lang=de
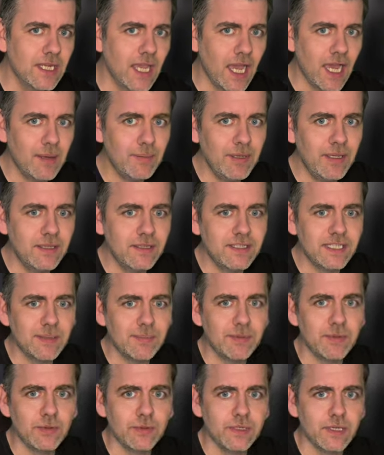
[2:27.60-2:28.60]
Aber ich
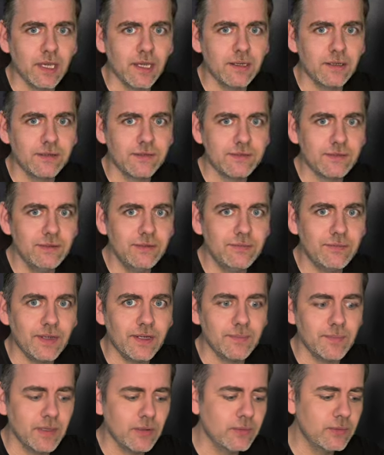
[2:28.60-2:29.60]
habe ja noch eine Rangliste.
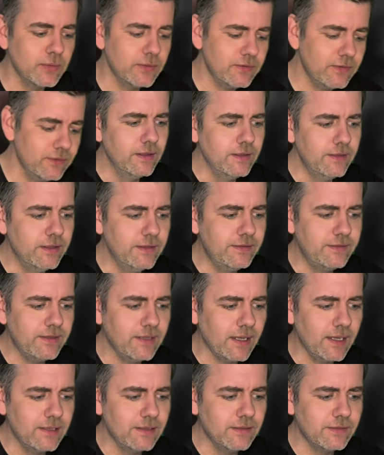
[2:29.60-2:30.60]
Wartet mal kurz. Hier ist die
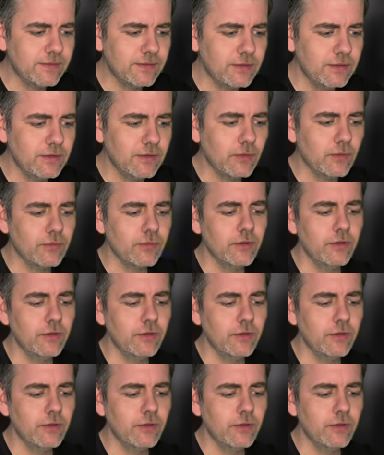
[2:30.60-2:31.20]
Rangliste.